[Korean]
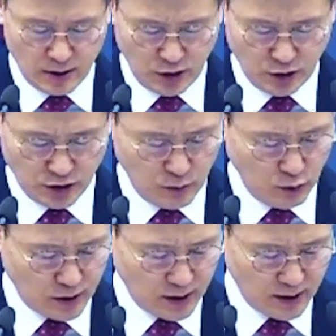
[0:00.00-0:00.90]
이르지
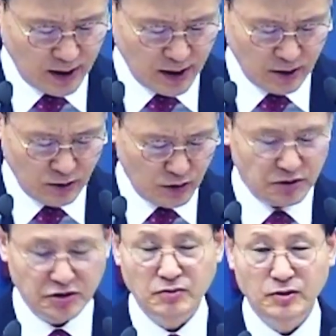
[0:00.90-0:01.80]
못하게
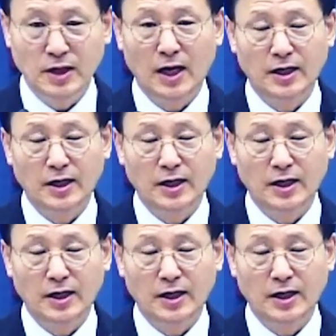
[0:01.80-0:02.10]
되었습니다.